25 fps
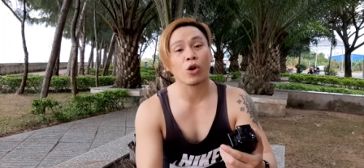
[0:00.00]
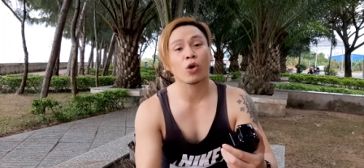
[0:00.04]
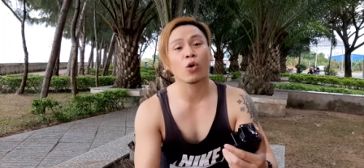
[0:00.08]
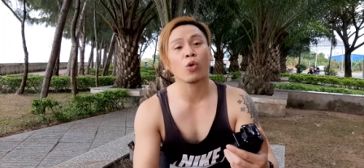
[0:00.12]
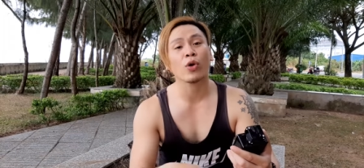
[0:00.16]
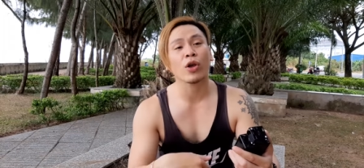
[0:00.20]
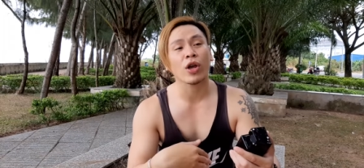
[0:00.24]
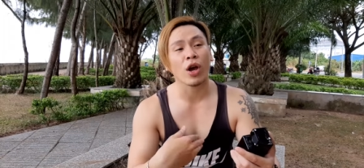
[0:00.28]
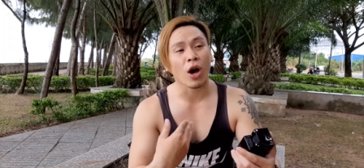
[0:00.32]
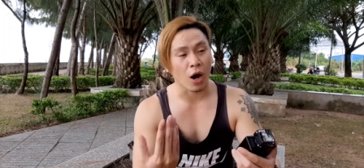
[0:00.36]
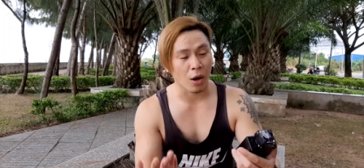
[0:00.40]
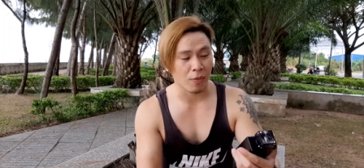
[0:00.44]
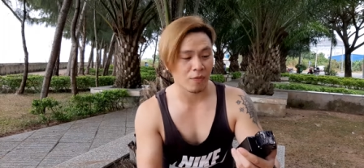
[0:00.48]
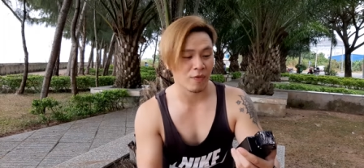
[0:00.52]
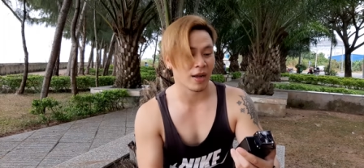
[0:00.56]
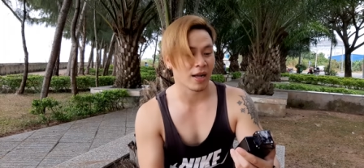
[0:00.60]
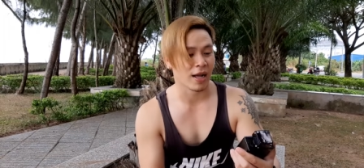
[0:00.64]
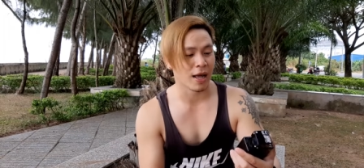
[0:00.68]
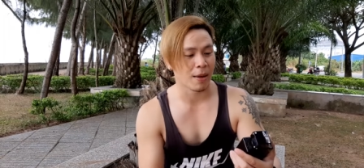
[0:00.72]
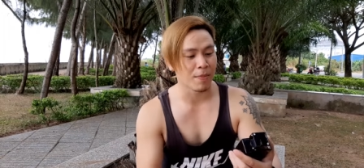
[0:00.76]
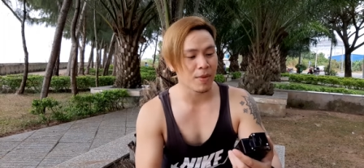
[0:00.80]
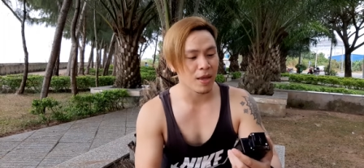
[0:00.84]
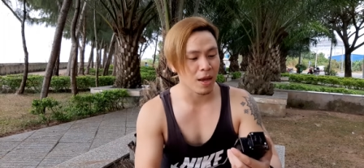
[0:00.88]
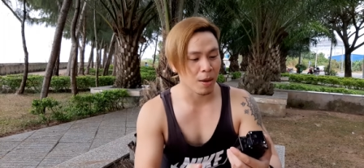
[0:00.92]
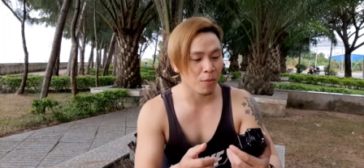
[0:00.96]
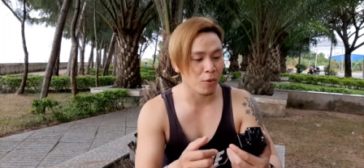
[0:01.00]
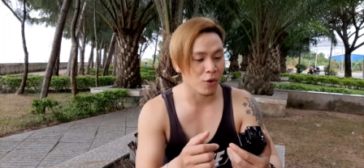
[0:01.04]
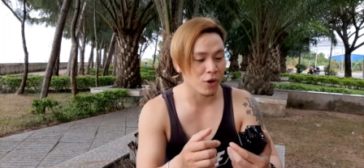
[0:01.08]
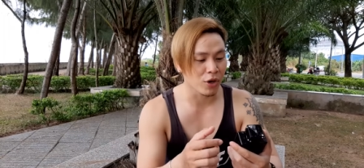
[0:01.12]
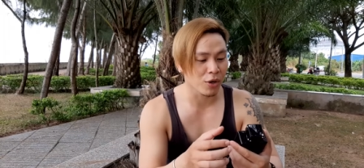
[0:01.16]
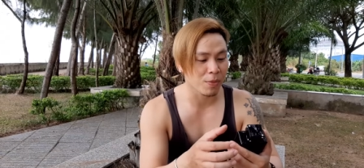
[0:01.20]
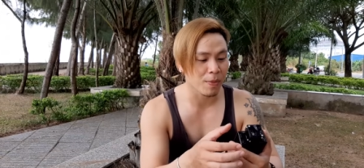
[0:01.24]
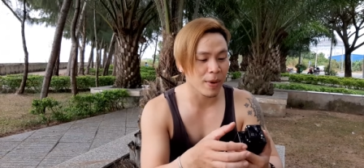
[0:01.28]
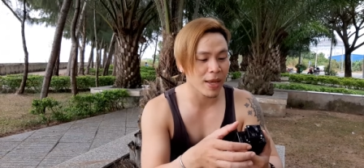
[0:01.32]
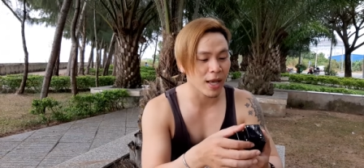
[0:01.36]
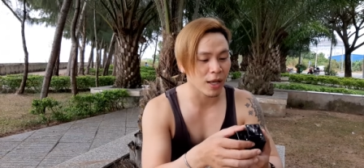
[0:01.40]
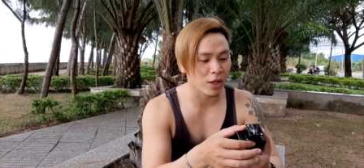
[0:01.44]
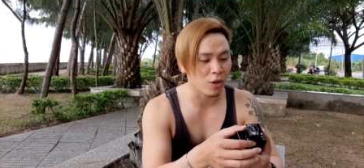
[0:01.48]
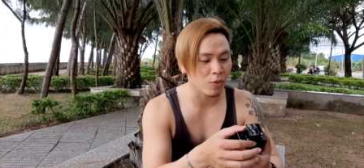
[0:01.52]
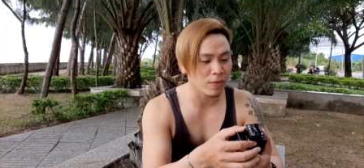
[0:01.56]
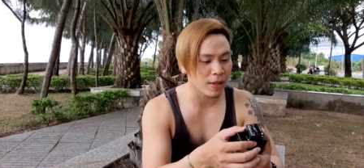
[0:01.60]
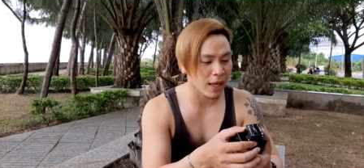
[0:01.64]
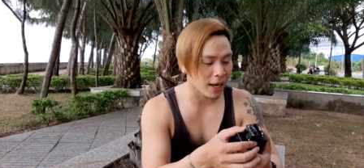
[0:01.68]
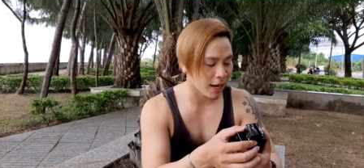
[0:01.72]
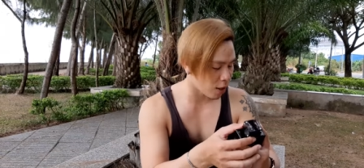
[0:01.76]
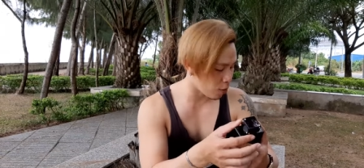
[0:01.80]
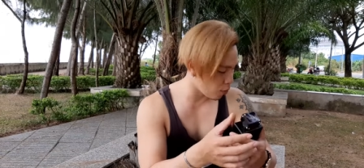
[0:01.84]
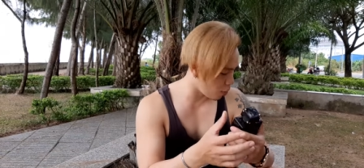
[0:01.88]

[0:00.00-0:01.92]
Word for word: khui hộp và cảm nhận mùi hương bây giờ chúng ta đã